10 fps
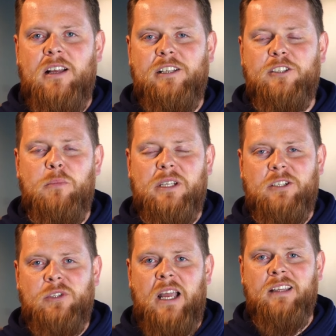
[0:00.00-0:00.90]
Link do
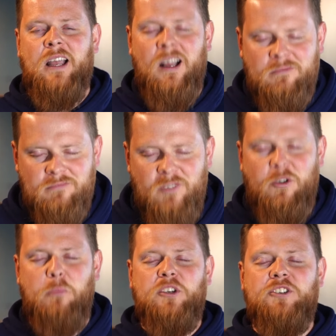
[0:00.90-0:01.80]
Patronite'a
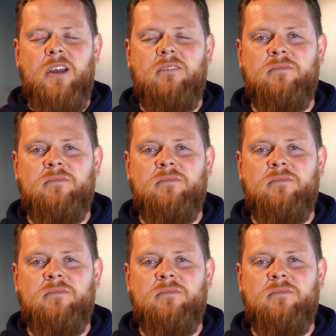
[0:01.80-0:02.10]
w opisie.